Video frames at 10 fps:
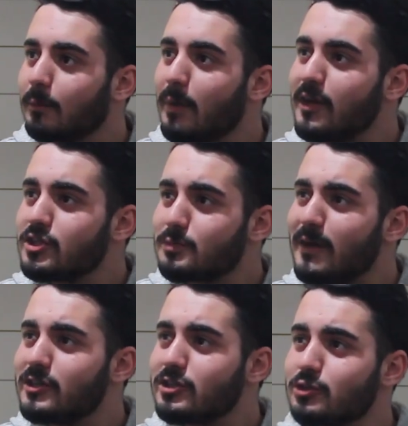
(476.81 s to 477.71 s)
Barış
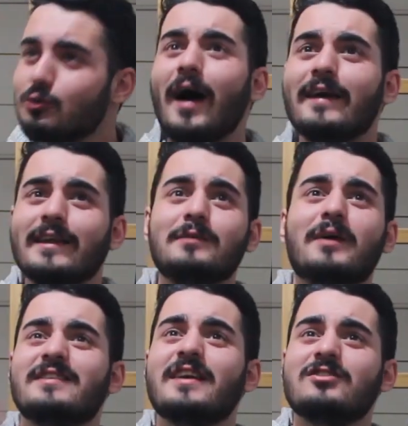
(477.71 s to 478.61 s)
barış dua edelim
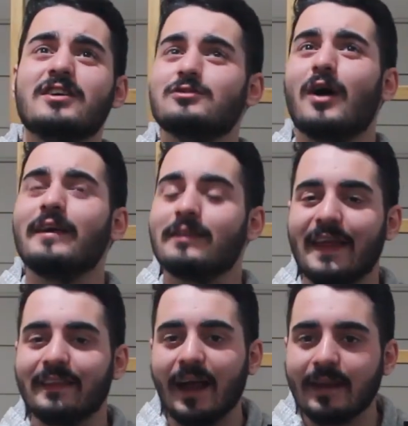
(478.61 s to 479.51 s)
kazanacağız dua edelim.
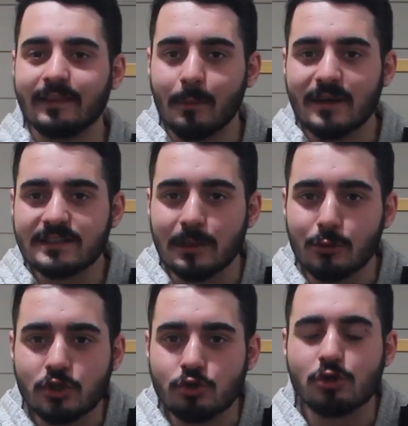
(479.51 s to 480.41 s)
Lan lanetlemenizle bu işi